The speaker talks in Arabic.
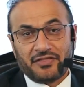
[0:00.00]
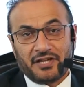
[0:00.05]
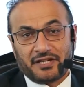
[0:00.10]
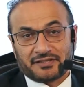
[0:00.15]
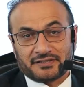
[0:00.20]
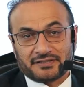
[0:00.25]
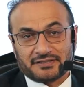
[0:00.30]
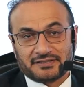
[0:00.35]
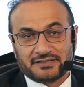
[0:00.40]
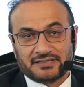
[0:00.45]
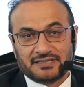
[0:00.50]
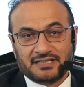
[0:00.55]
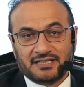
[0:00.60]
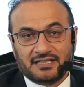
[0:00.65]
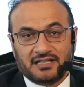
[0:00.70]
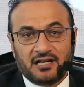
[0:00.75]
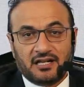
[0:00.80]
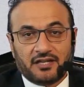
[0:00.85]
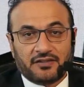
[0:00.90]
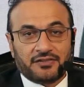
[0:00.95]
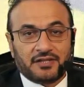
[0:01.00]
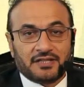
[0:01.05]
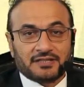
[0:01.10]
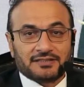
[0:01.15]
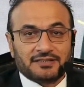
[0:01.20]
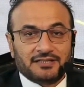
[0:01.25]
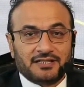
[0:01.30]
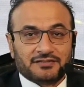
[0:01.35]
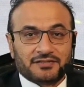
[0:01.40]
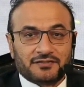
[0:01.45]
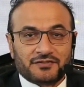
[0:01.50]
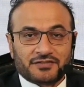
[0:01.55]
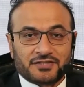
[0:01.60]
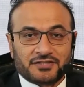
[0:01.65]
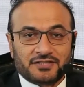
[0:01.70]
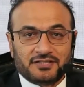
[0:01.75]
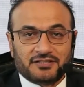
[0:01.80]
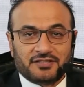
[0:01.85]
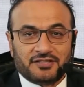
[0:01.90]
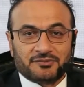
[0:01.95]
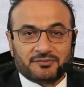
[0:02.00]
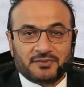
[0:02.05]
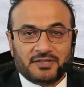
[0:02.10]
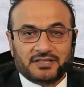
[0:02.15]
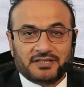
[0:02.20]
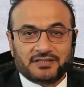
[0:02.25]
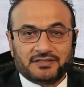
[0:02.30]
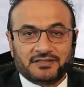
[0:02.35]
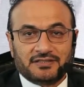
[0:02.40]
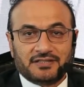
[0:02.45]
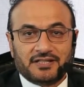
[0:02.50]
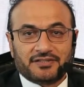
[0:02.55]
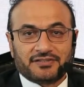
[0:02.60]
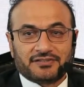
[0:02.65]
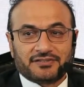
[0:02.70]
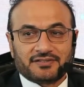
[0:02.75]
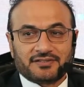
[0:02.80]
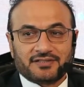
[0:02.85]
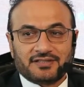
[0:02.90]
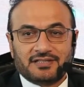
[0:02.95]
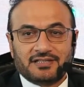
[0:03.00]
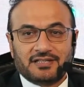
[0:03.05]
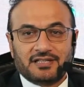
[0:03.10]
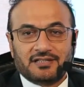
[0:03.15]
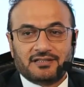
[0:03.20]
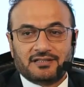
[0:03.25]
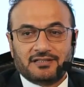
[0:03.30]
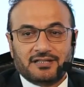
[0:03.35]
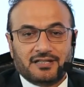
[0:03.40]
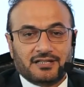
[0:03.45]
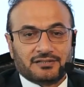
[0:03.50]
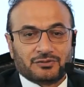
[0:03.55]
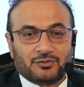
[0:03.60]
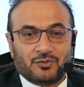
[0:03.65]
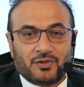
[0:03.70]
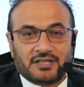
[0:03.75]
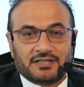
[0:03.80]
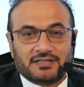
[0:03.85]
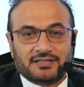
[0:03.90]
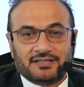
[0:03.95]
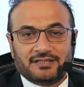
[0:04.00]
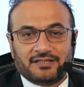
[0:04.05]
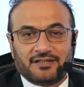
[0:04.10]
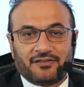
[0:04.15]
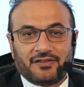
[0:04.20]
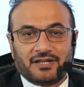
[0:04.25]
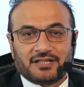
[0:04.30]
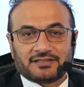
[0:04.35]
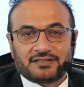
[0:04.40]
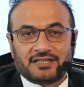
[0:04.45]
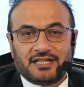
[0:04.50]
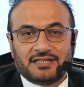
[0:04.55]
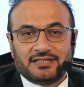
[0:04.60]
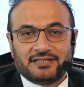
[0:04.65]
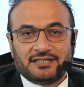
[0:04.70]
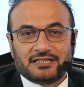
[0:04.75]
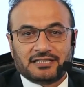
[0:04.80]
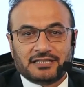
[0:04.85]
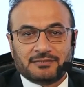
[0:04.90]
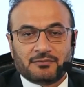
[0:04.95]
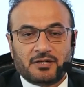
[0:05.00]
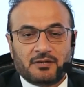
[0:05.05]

الضغط الضغط للاسف الشديد اصبح يعني الناس لا توالي للضغط اي